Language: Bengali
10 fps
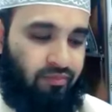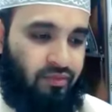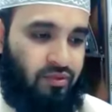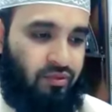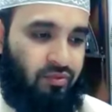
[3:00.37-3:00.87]

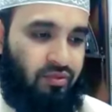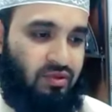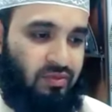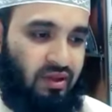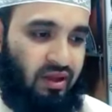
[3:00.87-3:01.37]
শুধু
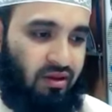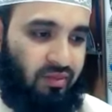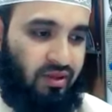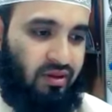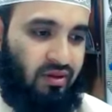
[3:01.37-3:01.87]
বিসমিল্লা
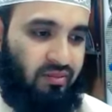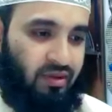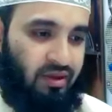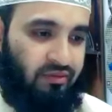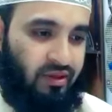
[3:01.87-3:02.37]
রহমান রহিম
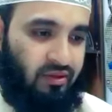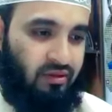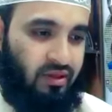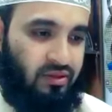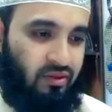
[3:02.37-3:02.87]
বলে ইফতার
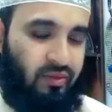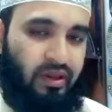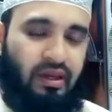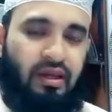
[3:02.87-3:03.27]
করলে চলবে